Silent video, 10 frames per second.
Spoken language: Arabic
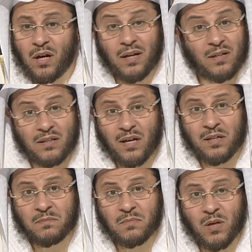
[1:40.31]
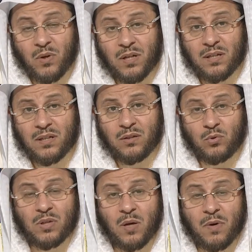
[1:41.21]
عليه أئمة
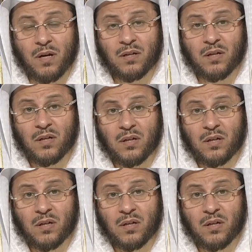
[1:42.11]
وعليه علماء